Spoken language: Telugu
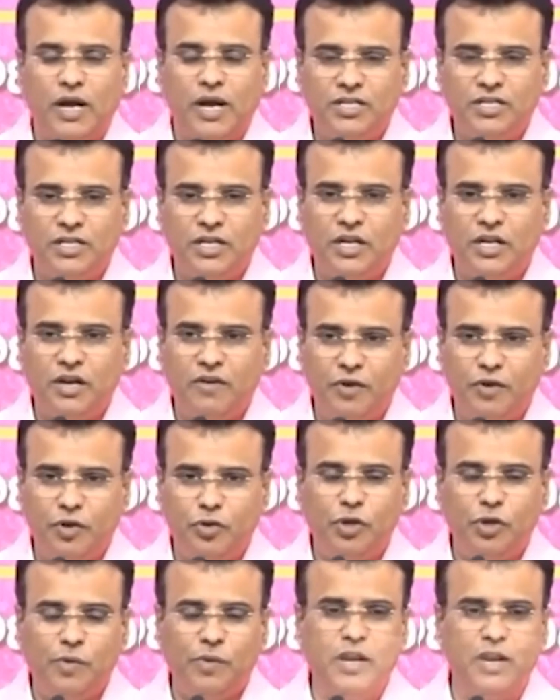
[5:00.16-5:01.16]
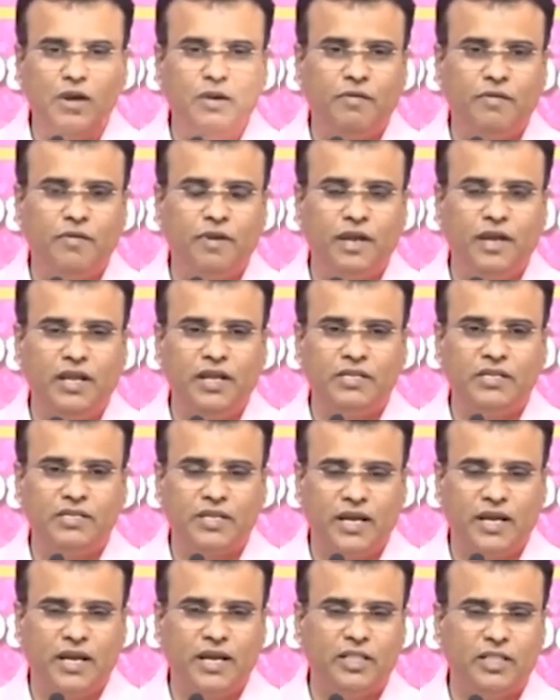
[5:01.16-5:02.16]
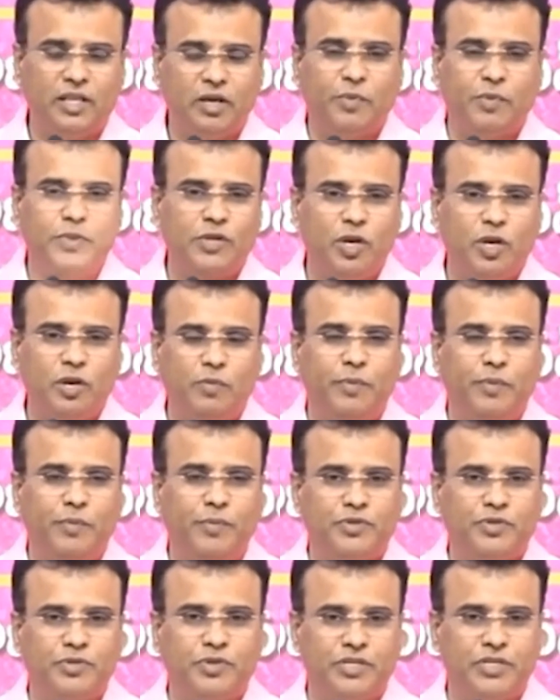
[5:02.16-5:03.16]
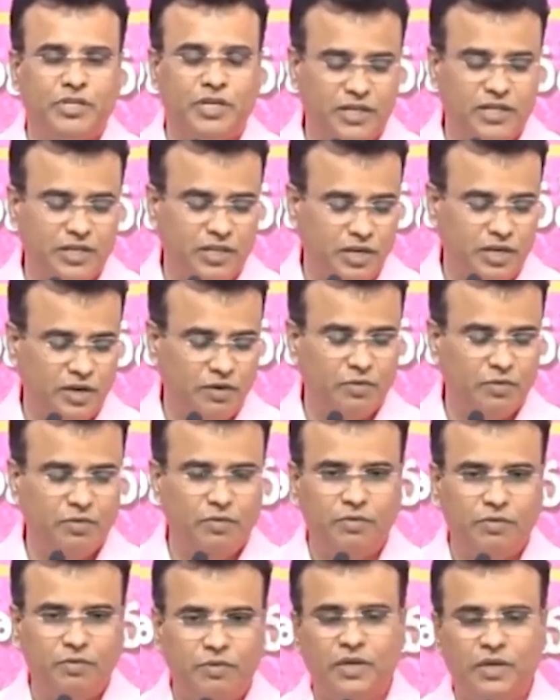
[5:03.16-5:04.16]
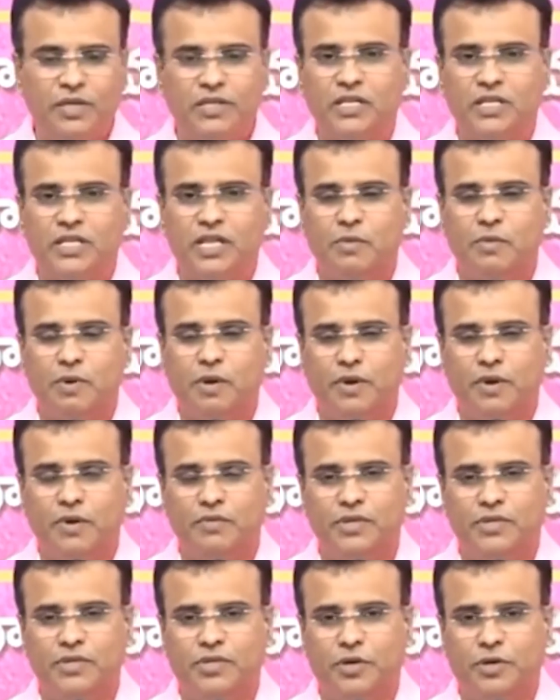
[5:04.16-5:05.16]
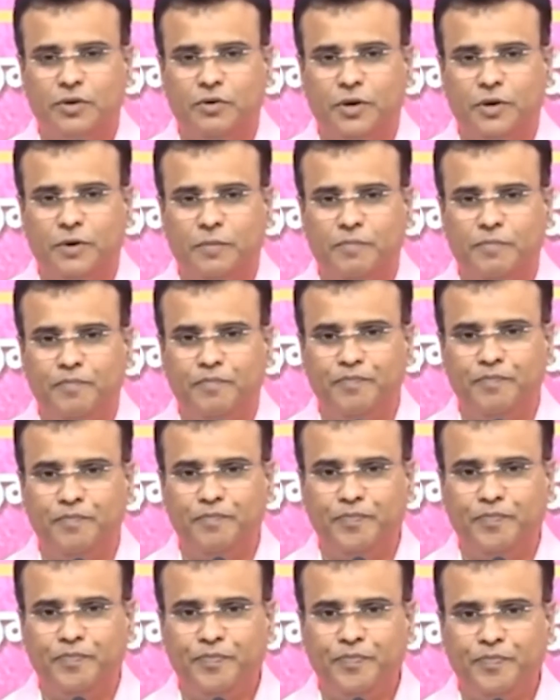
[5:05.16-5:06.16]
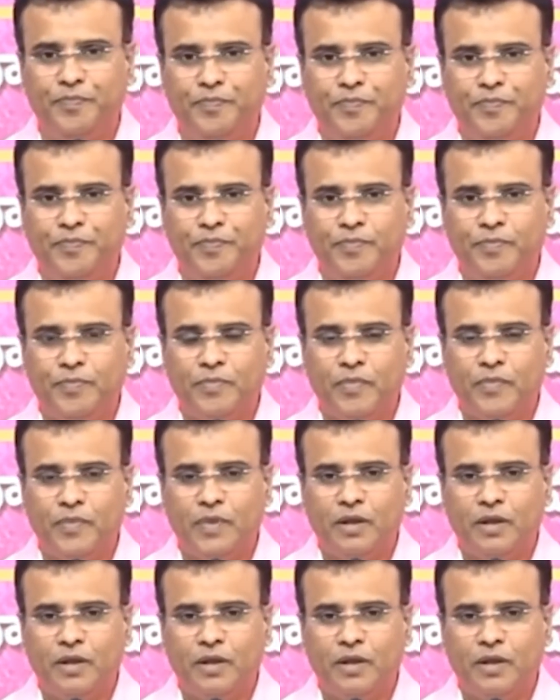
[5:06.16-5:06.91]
కేపీ వివేకానంద గౌడ్ బహిరంగ లేఖ రాశారు గంజాయి మత్తులు తెలంగాణ యువత మునిగి తేలుతున్నారని తెలిపారు